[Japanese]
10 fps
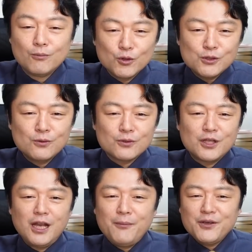もちろん、
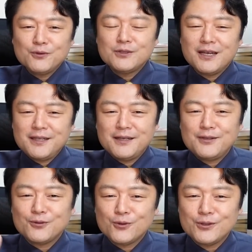テレビ局内で生
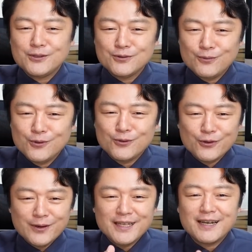き残っていくのも、こ
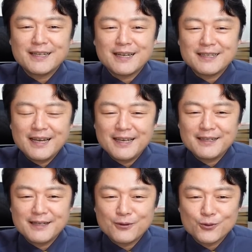れはなかなか大
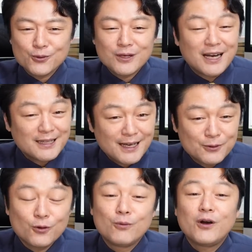変なことかな
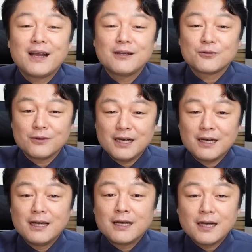と思われるの
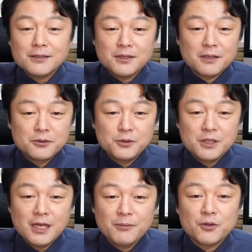が、かつて
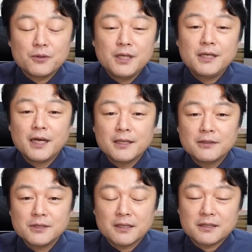フジテレビの人気
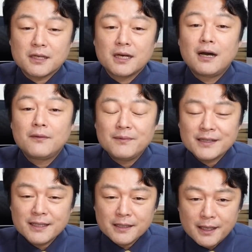アナウンサーだった川
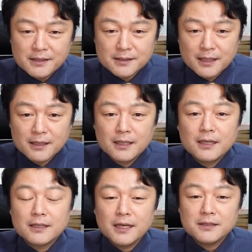端健二さん。
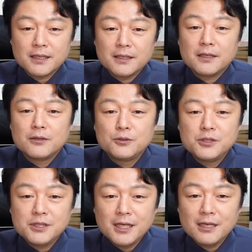現在、
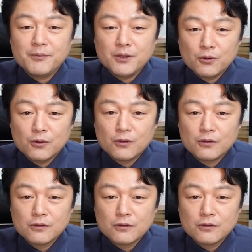フジテレビの